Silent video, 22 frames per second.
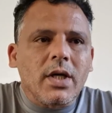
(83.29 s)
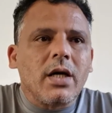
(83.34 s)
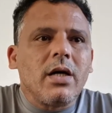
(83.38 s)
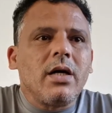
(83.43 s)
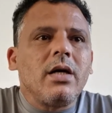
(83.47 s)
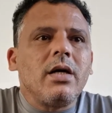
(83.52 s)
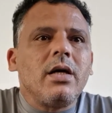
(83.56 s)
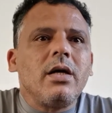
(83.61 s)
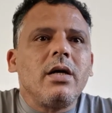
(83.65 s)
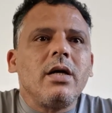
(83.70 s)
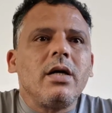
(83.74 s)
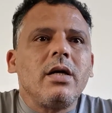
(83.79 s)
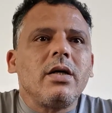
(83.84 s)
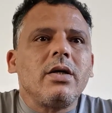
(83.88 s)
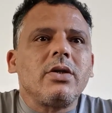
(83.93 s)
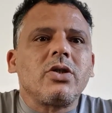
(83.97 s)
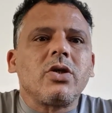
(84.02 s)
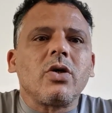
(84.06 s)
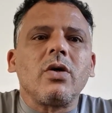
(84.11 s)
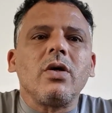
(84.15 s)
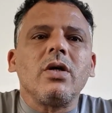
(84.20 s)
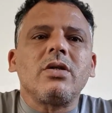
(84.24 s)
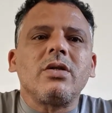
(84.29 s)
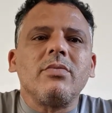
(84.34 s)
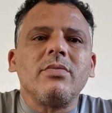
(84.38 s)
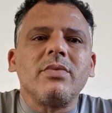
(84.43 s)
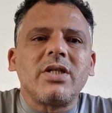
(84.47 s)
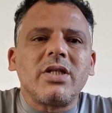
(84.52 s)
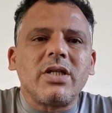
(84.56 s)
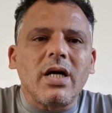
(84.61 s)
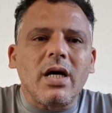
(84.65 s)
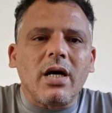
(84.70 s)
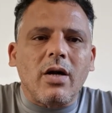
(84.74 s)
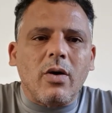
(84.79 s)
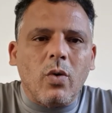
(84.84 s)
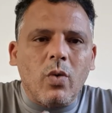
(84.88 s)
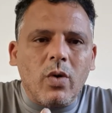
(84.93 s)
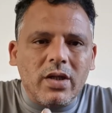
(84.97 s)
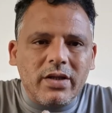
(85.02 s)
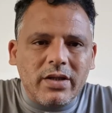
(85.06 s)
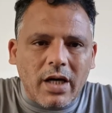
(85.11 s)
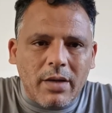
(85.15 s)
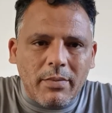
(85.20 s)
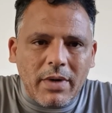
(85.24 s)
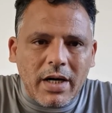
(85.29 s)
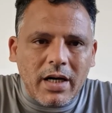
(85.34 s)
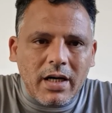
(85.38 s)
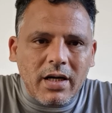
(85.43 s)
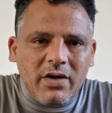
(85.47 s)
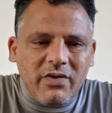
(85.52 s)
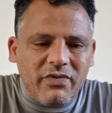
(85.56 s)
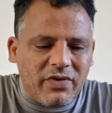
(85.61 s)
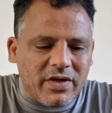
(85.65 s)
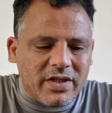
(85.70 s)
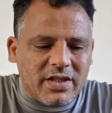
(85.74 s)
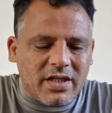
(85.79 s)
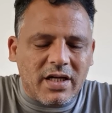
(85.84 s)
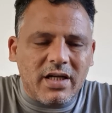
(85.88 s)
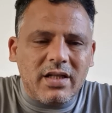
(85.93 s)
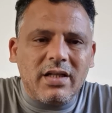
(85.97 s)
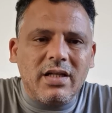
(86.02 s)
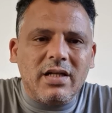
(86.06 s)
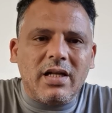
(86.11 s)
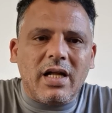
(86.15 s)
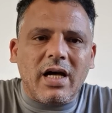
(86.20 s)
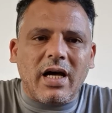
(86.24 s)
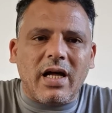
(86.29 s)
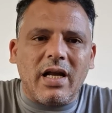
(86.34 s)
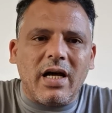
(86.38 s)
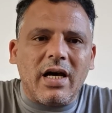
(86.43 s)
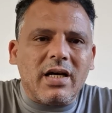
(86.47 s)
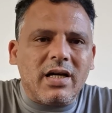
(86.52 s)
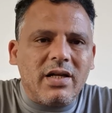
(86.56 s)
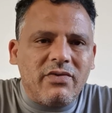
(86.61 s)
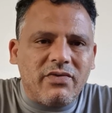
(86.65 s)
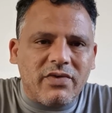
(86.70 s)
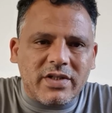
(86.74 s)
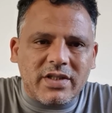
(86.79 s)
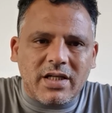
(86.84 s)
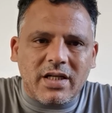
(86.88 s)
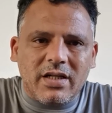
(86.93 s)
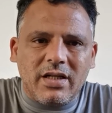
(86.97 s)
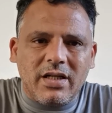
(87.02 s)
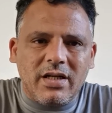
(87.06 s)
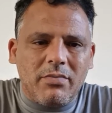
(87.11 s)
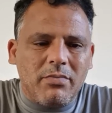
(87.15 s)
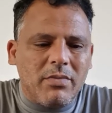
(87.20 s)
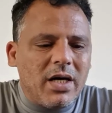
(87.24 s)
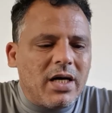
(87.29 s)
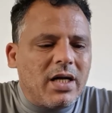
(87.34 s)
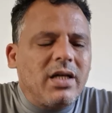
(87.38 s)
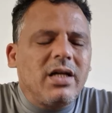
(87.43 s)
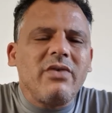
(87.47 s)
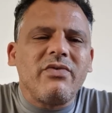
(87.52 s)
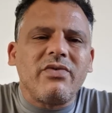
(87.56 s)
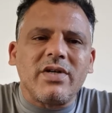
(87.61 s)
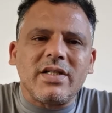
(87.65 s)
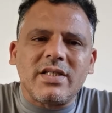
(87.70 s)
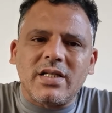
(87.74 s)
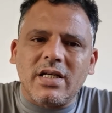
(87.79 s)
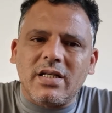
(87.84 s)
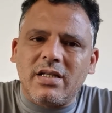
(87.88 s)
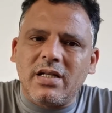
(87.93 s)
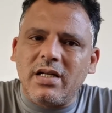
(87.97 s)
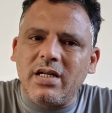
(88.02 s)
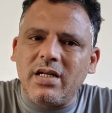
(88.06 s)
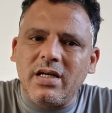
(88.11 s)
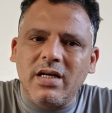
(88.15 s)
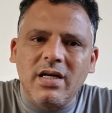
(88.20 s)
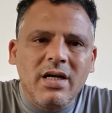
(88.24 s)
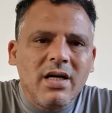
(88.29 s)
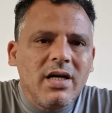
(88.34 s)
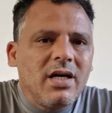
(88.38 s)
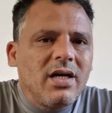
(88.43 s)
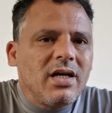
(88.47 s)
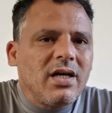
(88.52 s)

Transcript: آه، شغلتهم الشاغل هو الدمار الفساد الاخلاقي الفساد المالي الفساد